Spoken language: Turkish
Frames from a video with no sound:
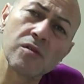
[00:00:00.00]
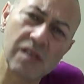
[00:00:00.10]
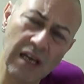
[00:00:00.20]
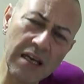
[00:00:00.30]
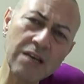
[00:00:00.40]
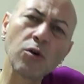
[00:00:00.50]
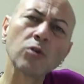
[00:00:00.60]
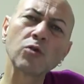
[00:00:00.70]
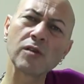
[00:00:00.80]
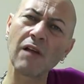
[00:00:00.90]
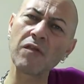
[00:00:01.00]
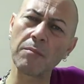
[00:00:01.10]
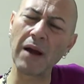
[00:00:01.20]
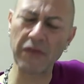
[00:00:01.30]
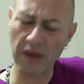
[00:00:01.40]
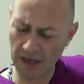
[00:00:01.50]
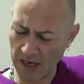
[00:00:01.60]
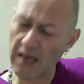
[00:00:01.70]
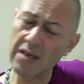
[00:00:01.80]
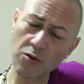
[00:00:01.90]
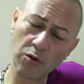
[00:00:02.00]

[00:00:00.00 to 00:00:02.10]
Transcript: Sen eğri otursan da ben eğri